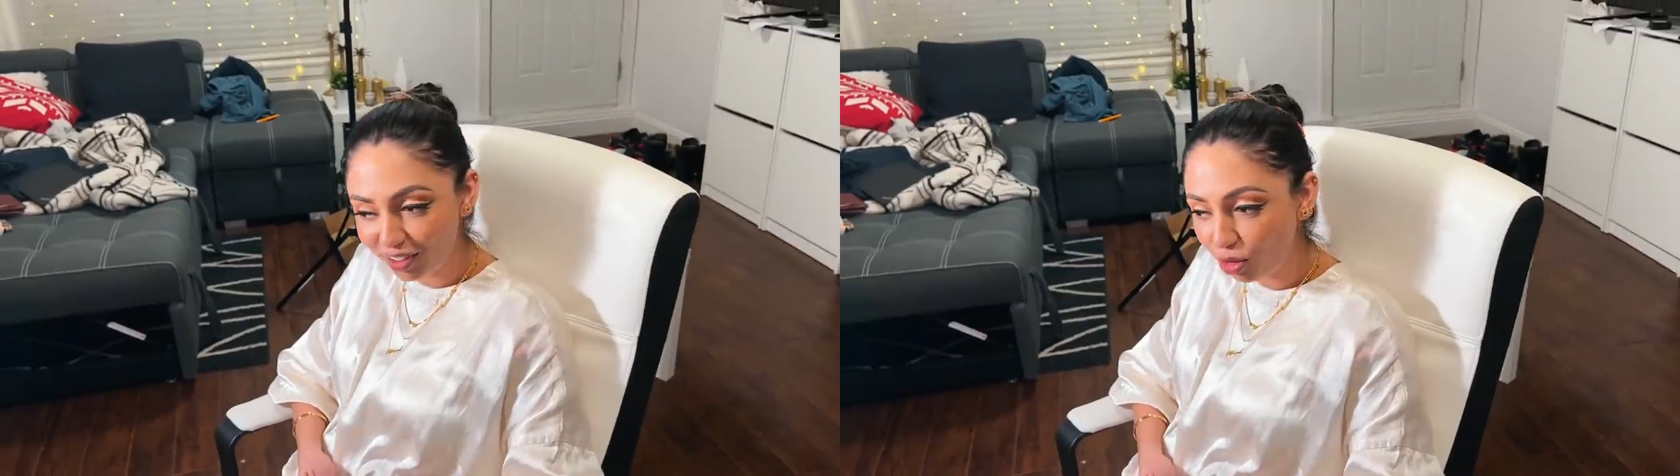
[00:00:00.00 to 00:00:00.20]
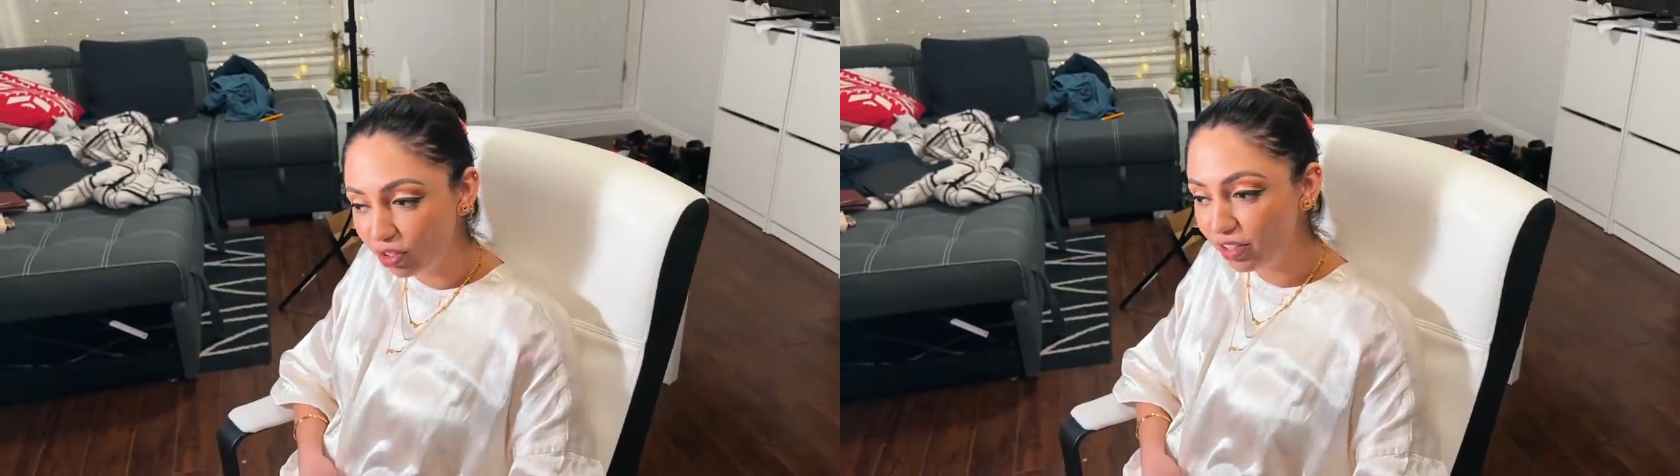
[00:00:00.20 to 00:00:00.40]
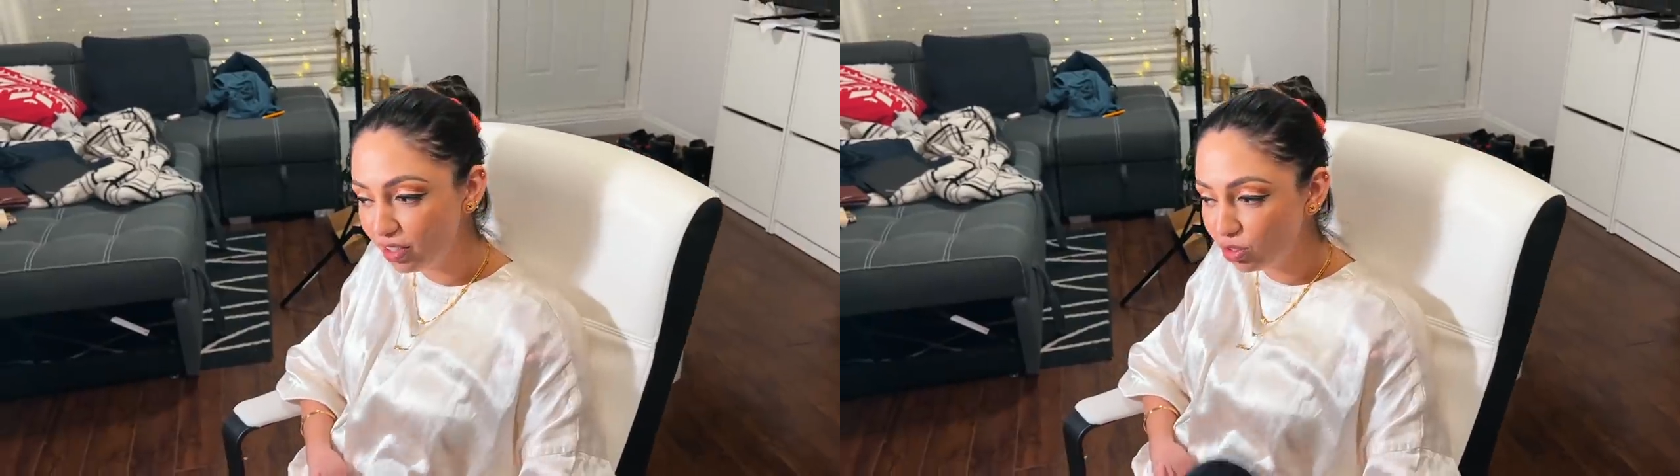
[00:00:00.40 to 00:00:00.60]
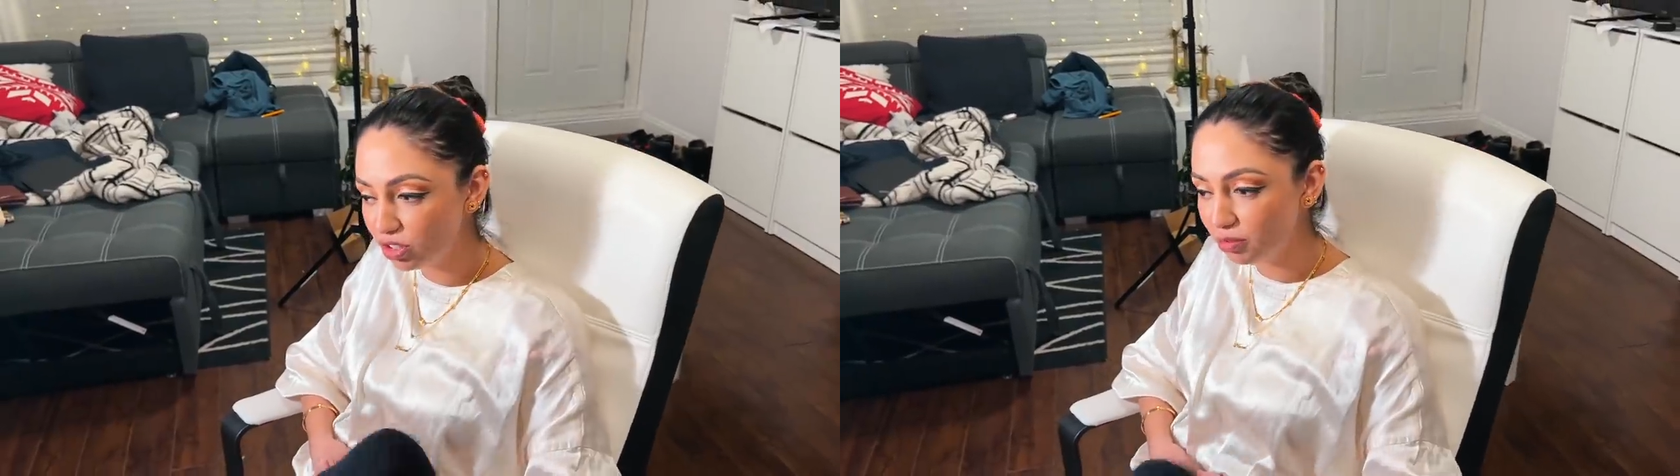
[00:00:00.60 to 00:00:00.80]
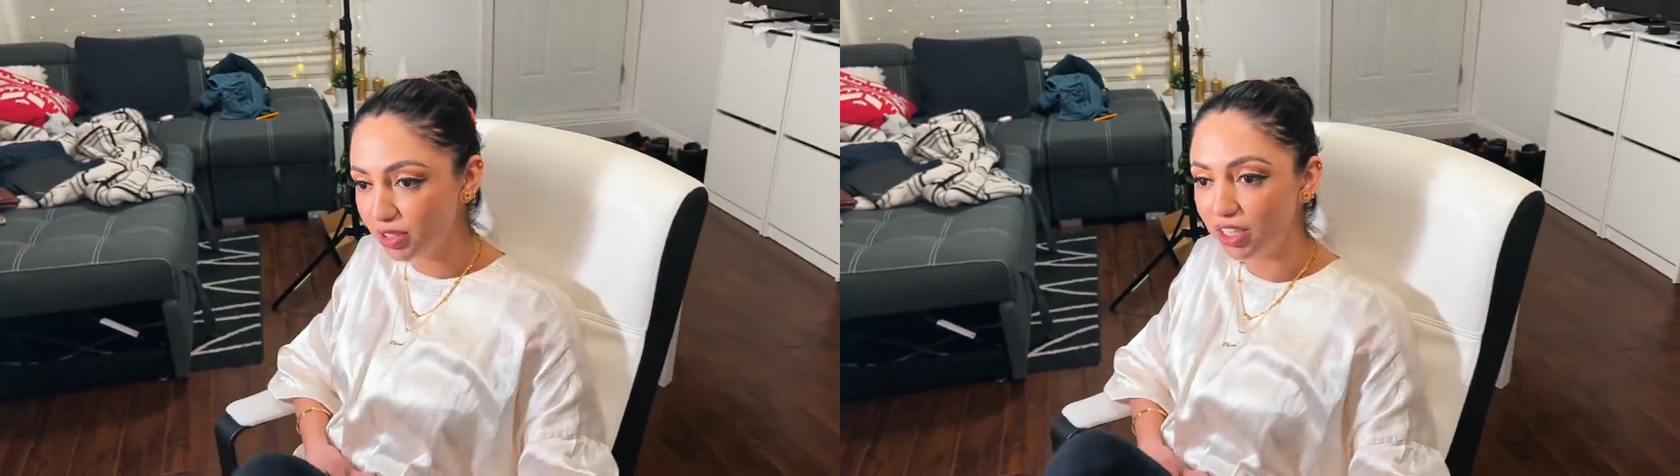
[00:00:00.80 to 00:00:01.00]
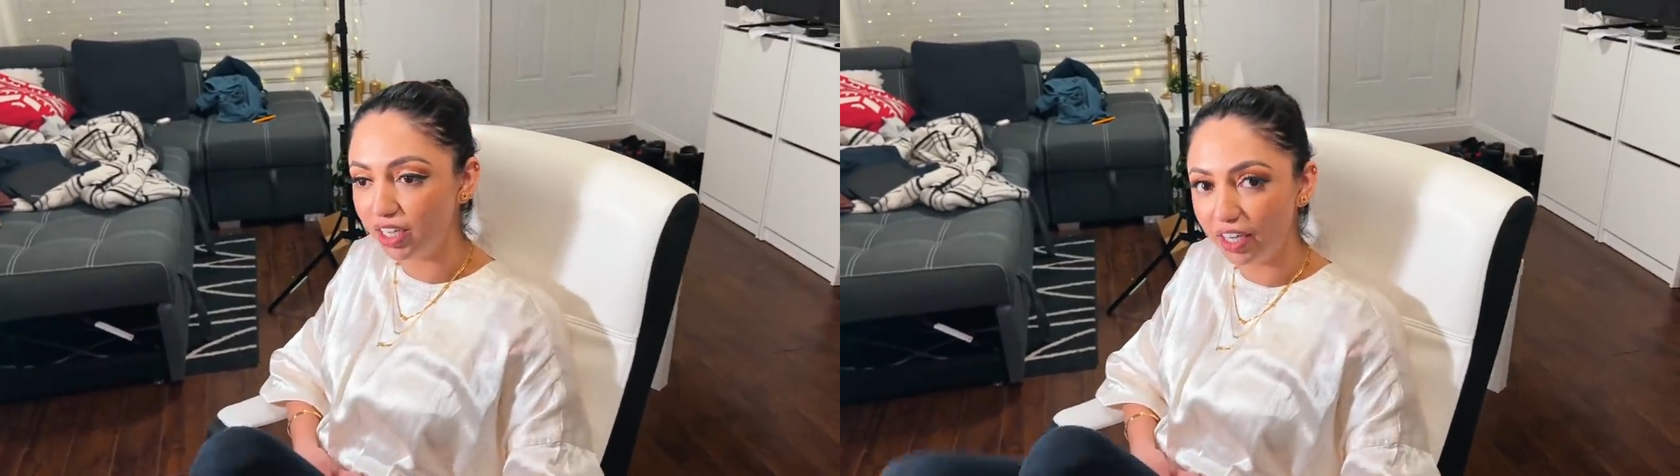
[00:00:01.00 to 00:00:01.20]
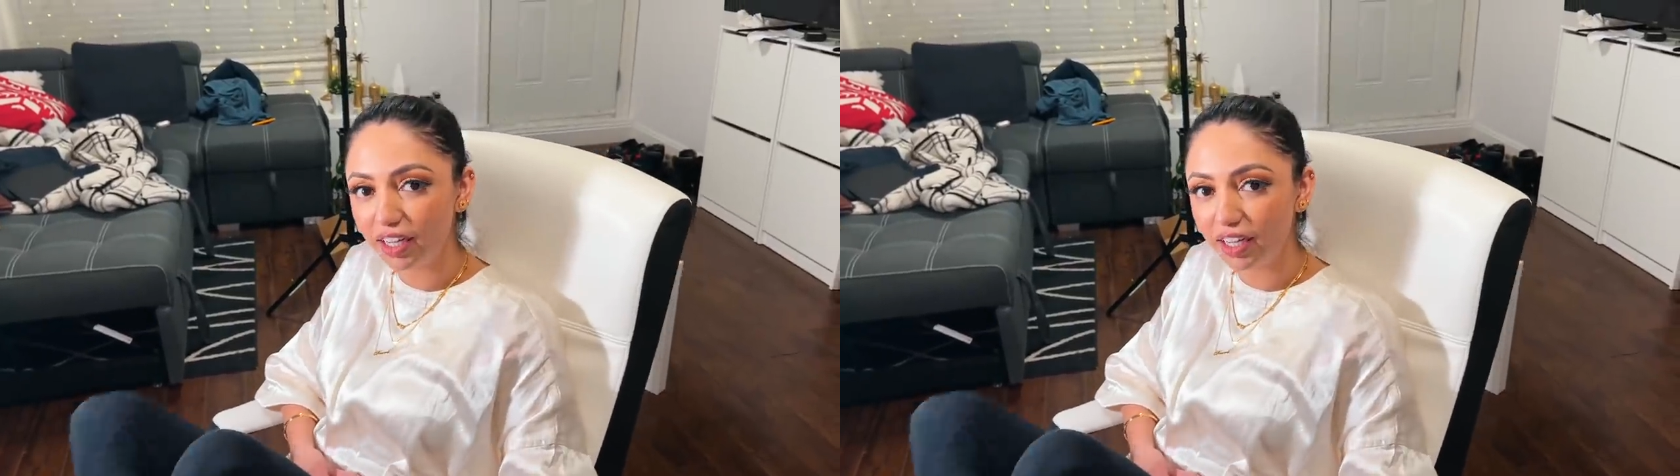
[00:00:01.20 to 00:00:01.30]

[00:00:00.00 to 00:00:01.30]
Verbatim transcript: कंटिन्यूशन में चल रहा है